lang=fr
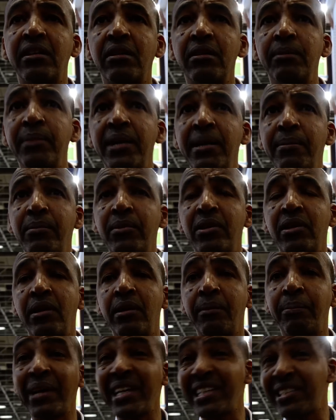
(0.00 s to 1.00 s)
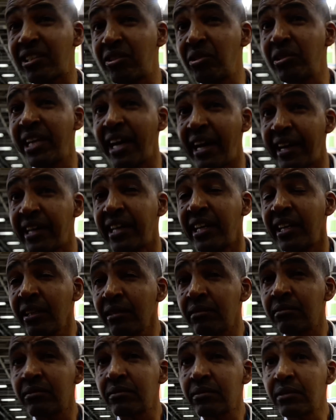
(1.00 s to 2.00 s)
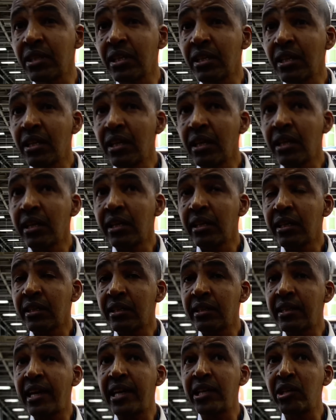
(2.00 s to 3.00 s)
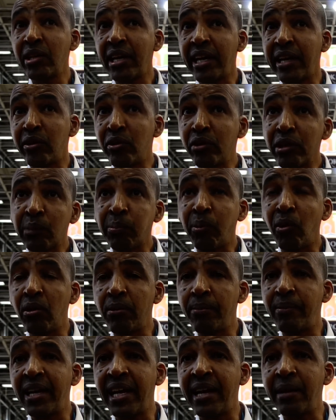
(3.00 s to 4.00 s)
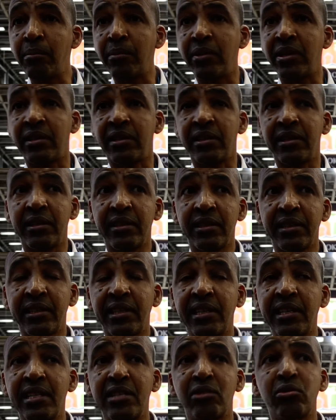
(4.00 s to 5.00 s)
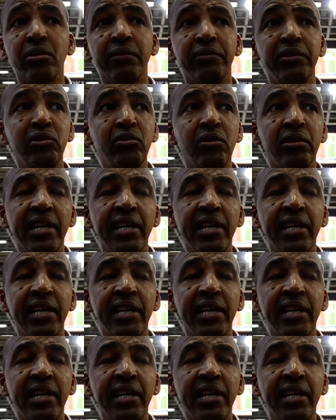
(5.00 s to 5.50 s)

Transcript: quand même presque une année, il y a eu un autre problème qui est survenu en